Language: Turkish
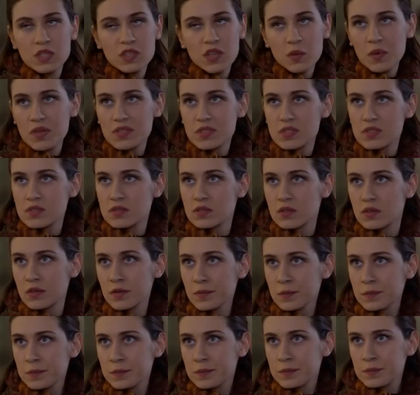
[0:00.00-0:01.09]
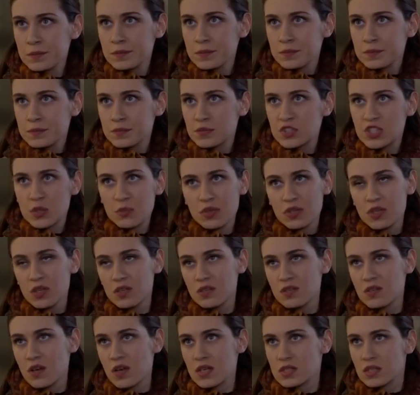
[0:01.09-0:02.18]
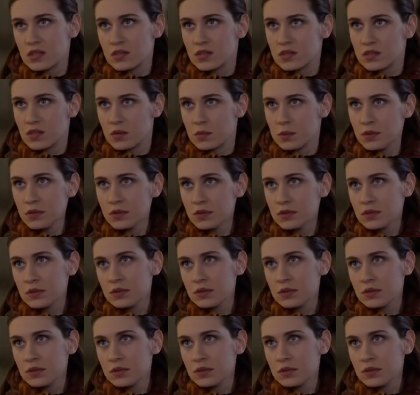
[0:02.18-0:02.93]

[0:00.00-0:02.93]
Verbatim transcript: Gidemezsin dedim. Cemre de itiraz etti tabii.